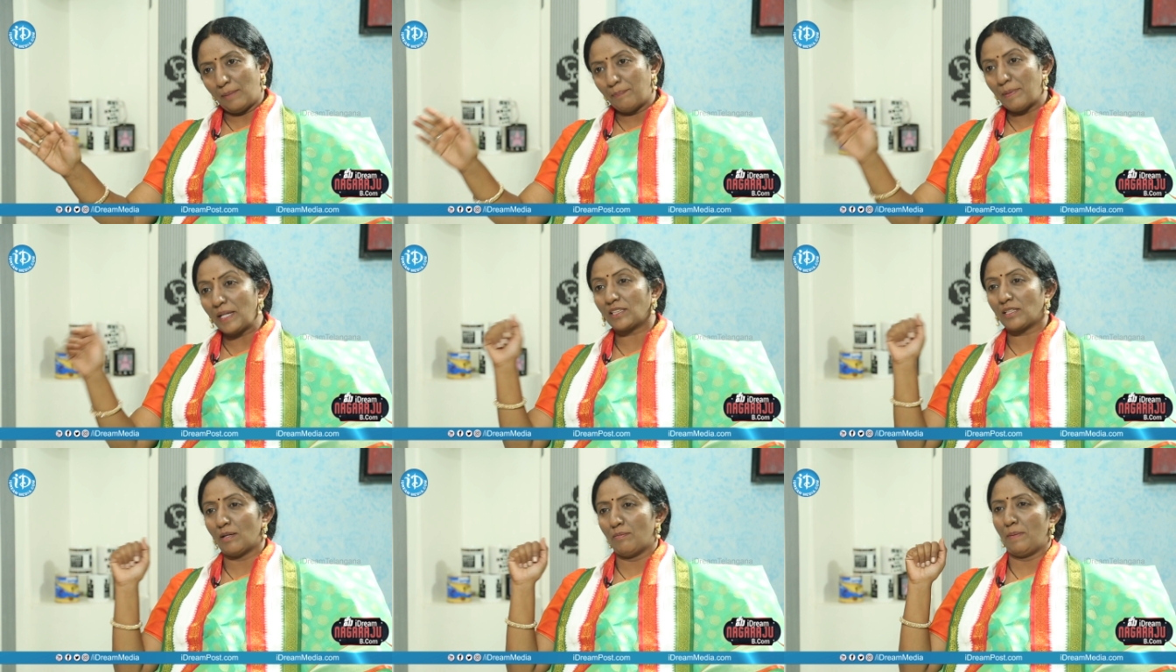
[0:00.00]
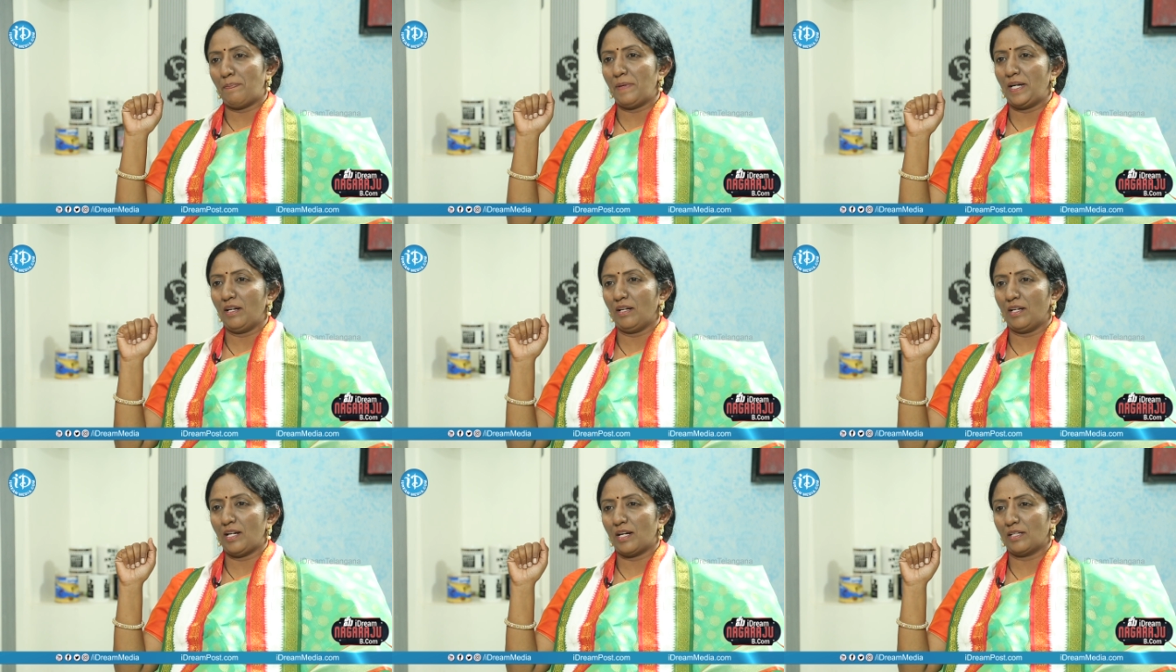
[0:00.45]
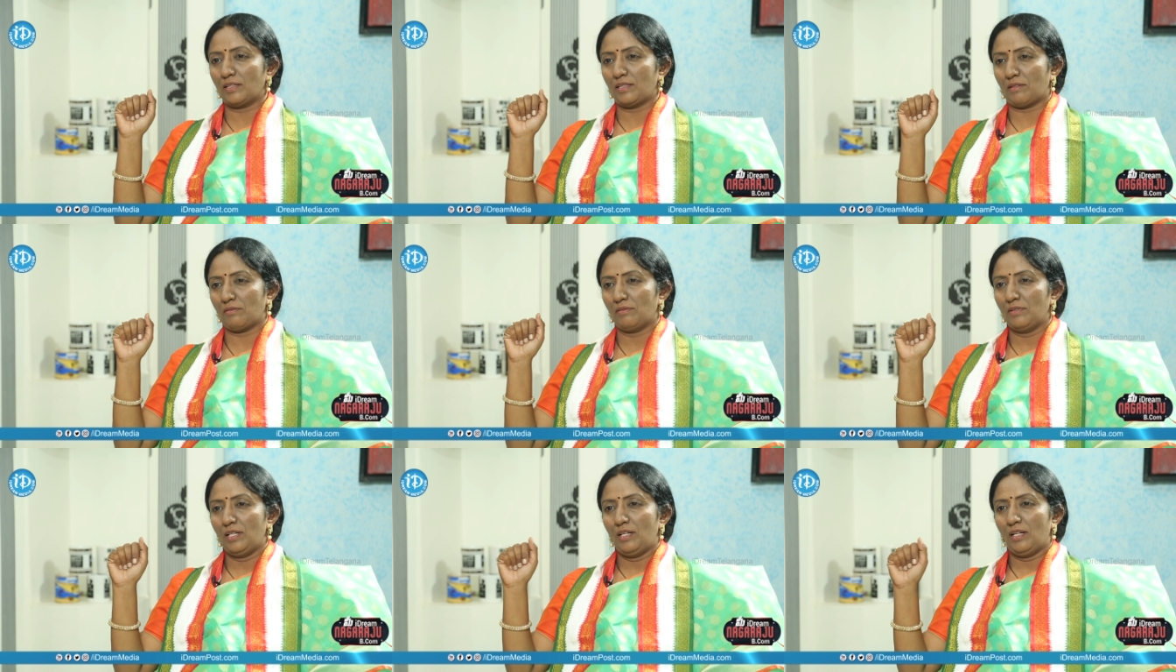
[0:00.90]
ఈ బతుకమ్మ పండుగను
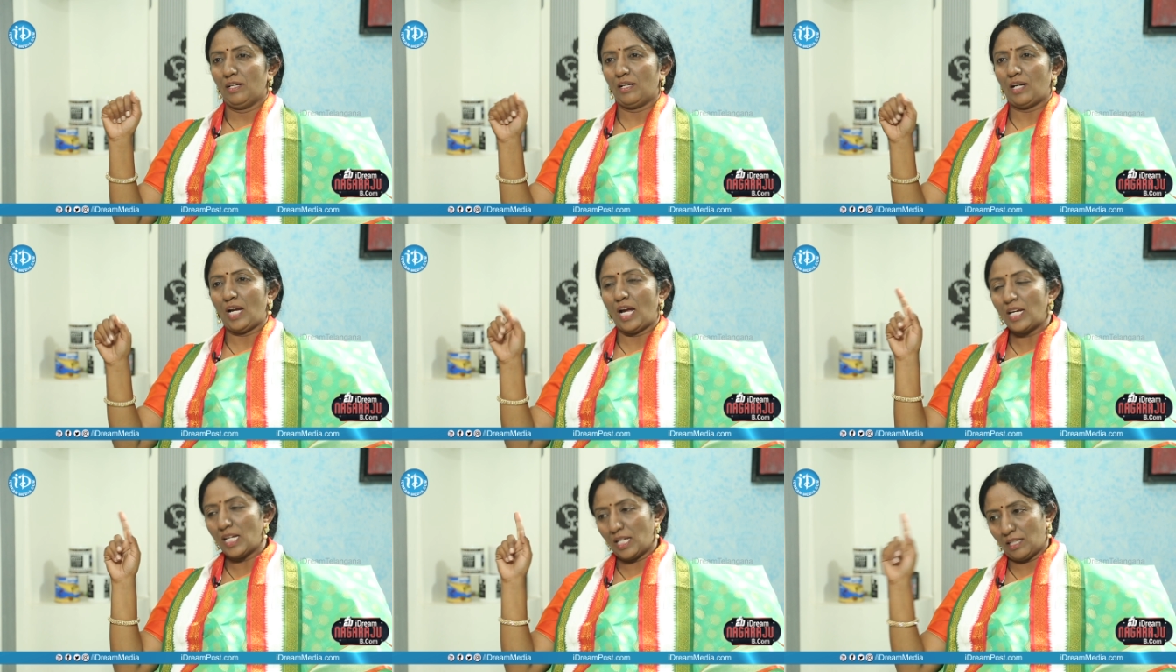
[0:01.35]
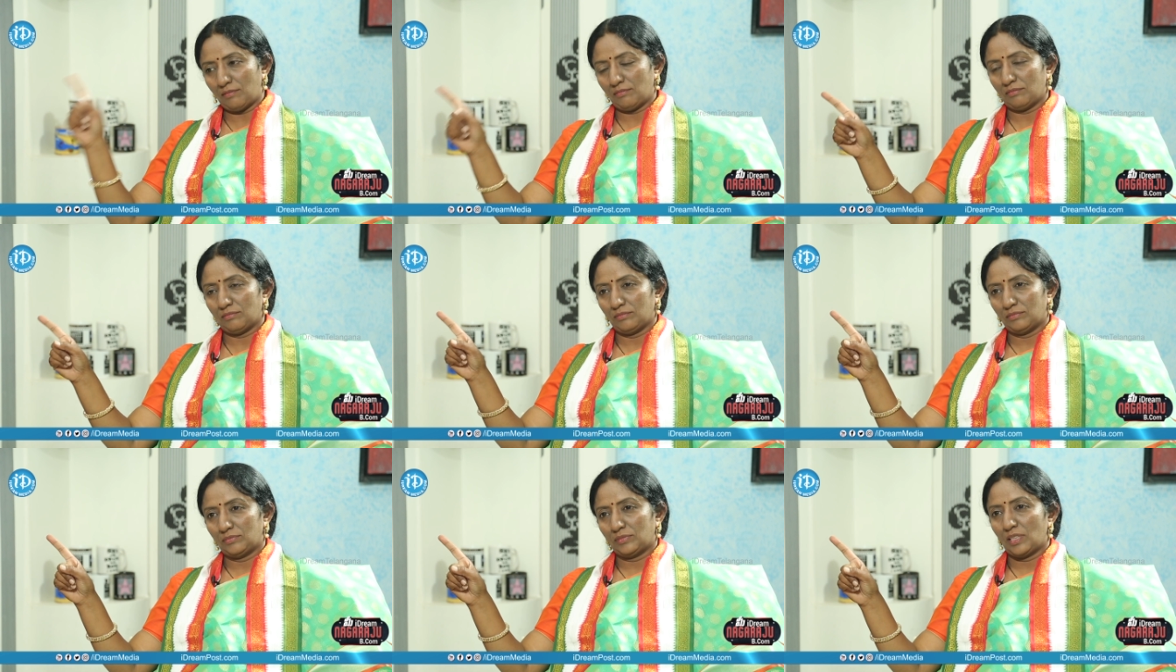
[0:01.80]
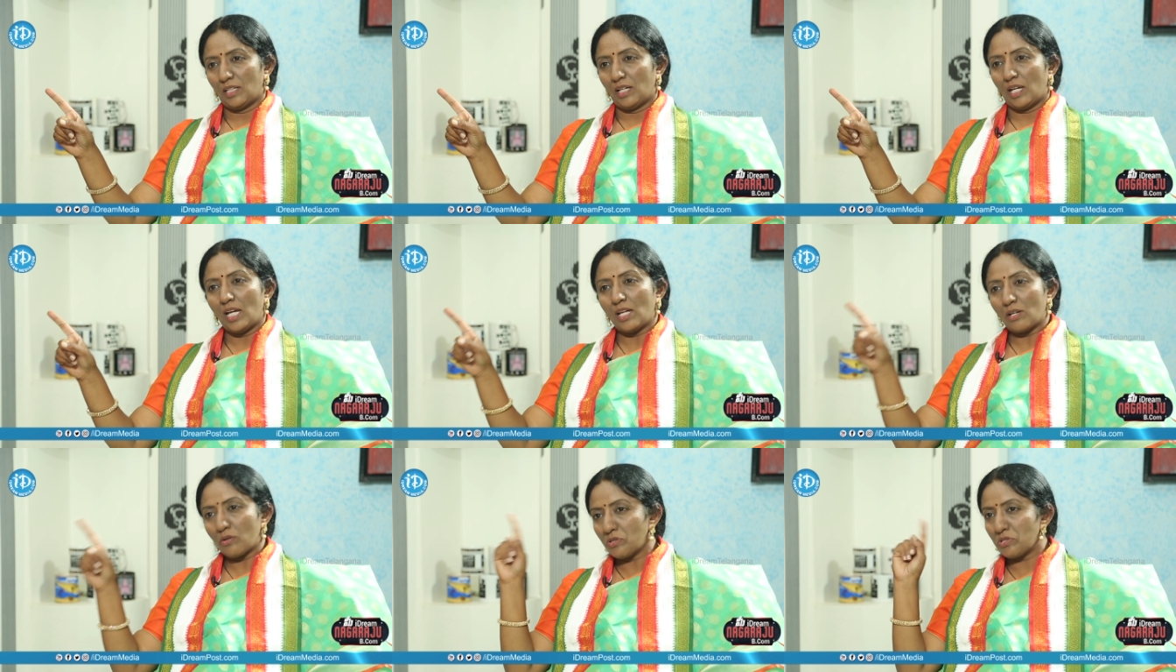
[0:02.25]
ఆడతారు కానీ
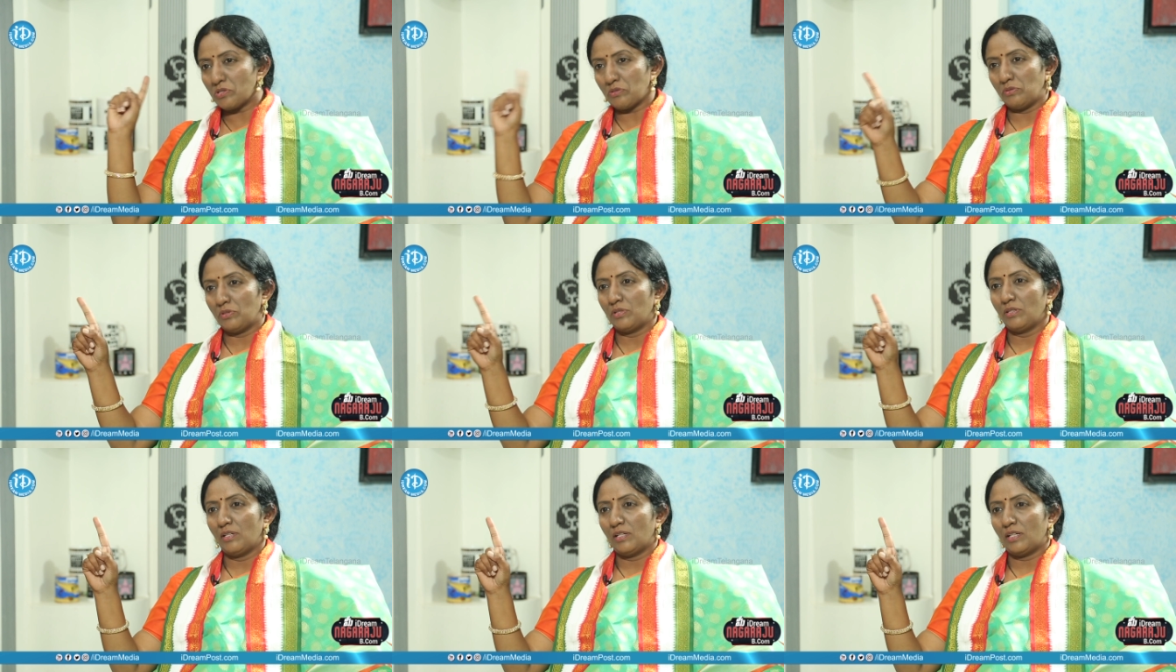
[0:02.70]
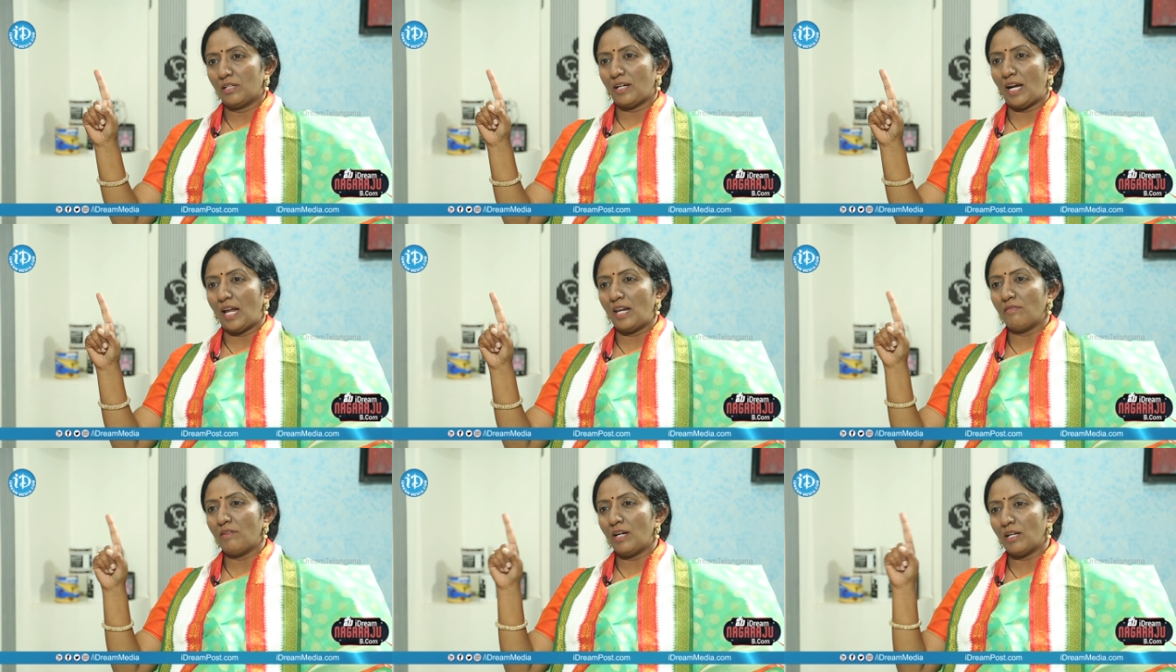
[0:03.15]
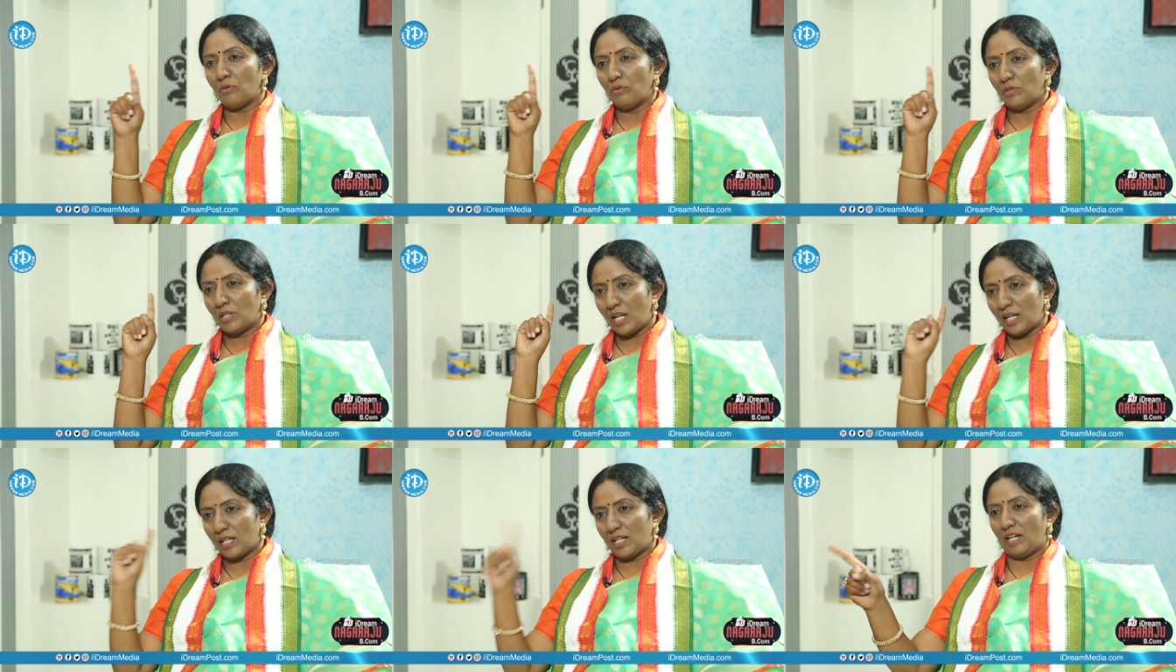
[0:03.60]
ఈరోజు
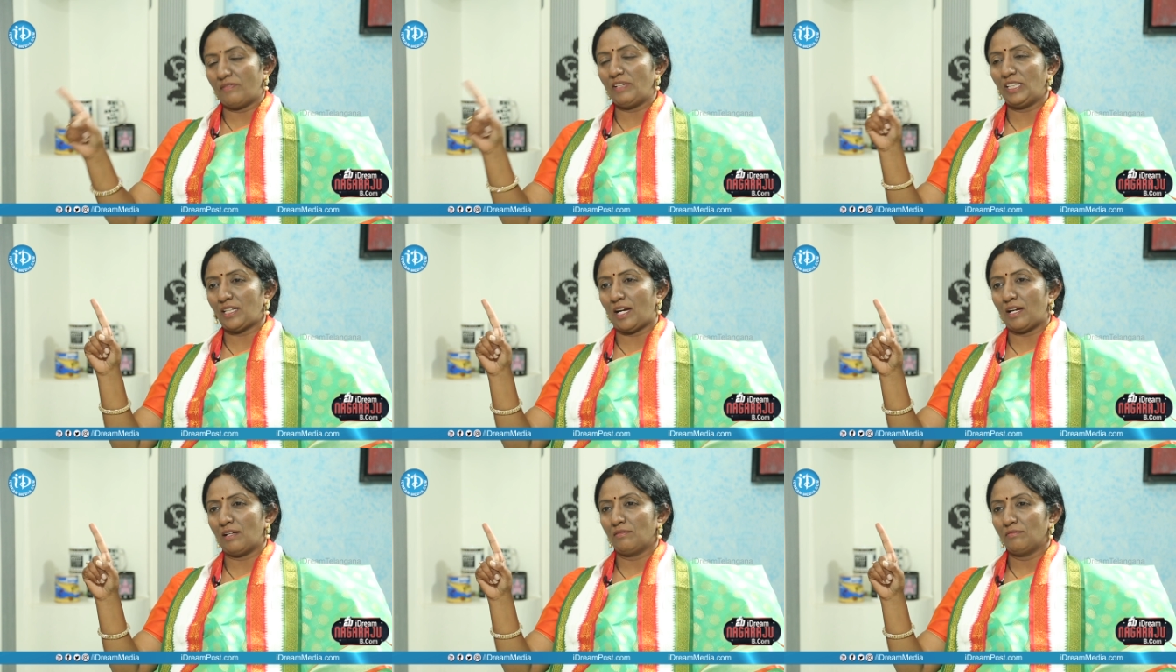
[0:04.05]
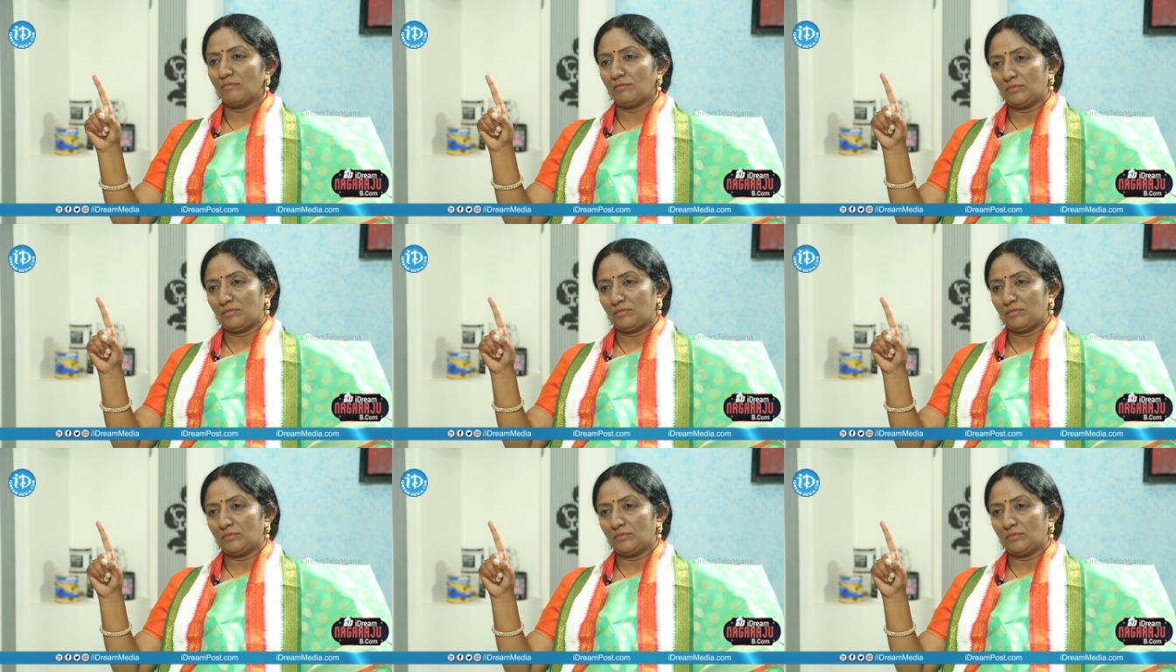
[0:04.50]
కల్వకుంట్ల కవిత